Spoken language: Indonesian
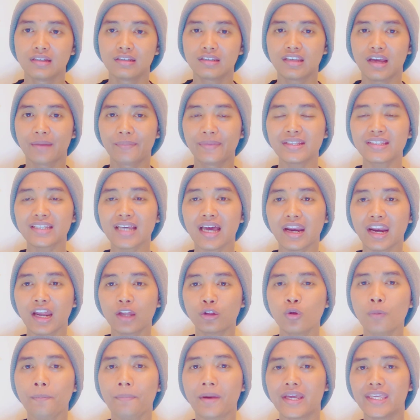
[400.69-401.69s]
zaman
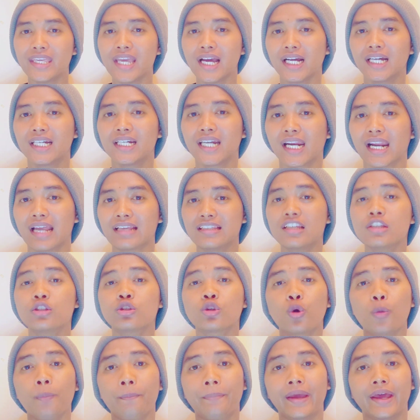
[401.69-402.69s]
sekarang itu banyak generasi
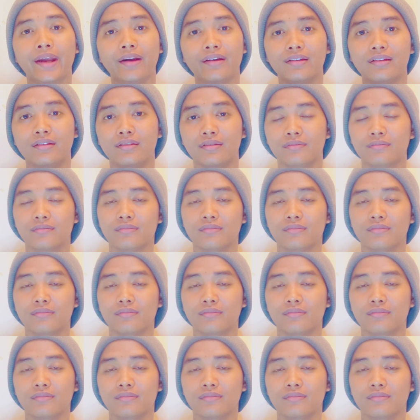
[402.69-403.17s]
strawberry